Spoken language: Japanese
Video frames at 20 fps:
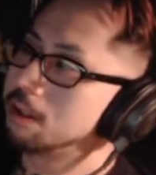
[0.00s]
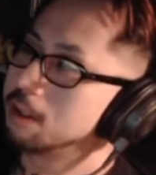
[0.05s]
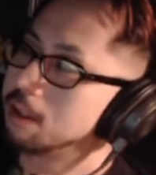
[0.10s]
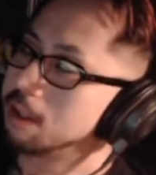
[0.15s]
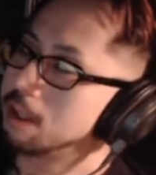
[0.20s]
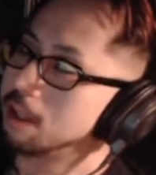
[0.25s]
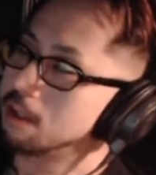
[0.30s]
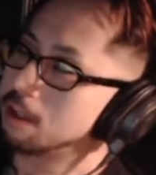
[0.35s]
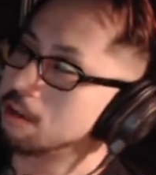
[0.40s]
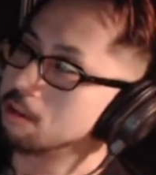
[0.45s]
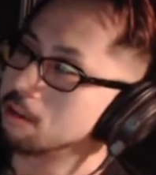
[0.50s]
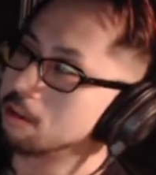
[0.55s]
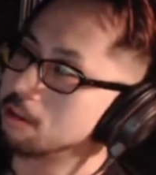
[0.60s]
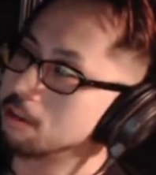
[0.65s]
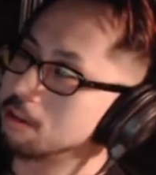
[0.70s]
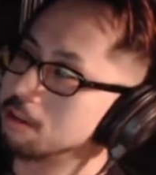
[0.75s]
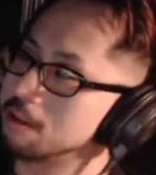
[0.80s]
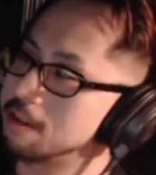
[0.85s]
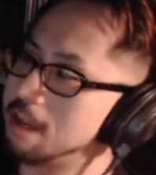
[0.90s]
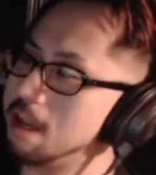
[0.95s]
なんていうの
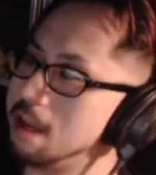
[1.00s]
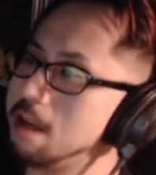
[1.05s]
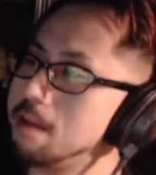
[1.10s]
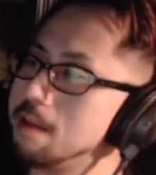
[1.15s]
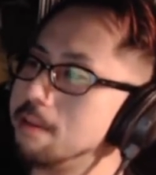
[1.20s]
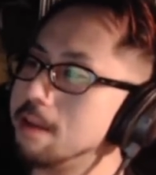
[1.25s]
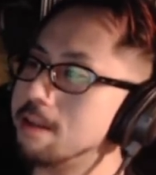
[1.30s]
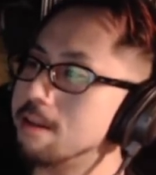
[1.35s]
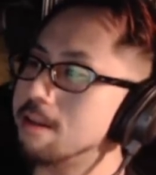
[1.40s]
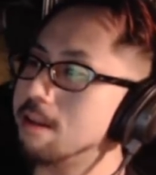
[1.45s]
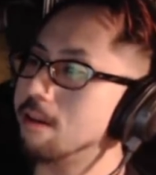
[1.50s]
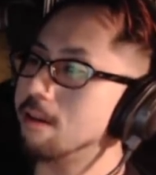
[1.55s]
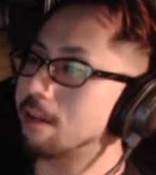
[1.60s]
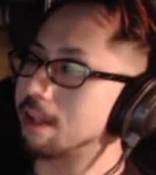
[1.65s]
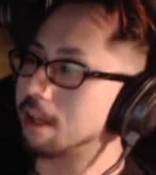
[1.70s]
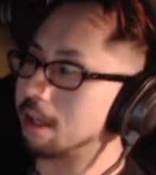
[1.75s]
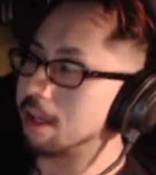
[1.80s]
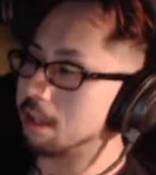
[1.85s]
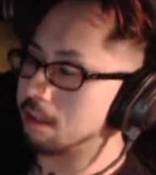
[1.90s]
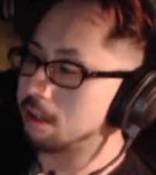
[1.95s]
性別では
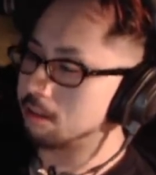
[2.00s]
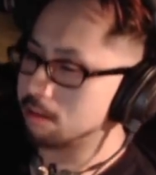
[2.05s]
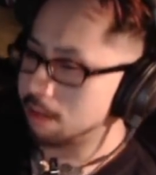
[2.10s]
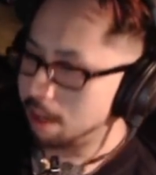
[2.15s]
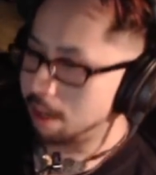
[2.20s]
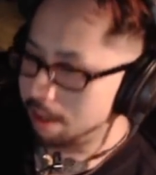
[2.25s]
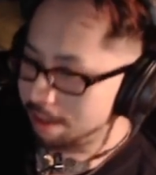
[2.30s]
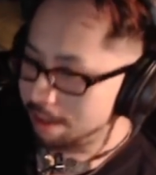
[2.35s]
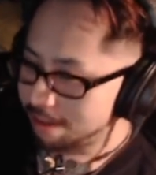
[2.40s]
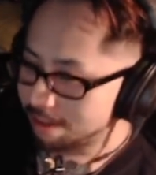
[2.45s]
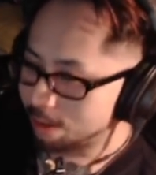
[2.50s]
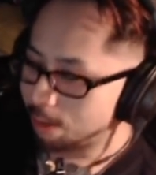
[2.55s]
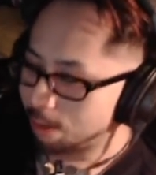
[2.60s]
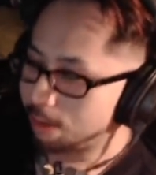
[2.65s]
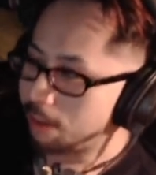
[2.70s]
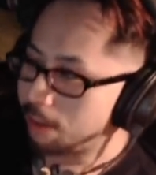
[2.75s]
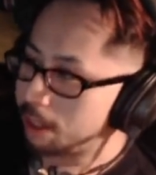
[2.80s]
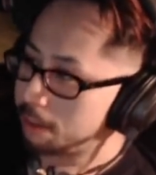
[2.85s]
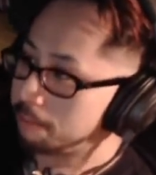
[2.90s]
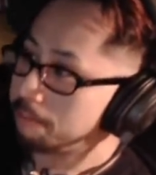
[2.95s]
ないくないそれ
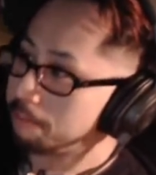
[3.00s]
は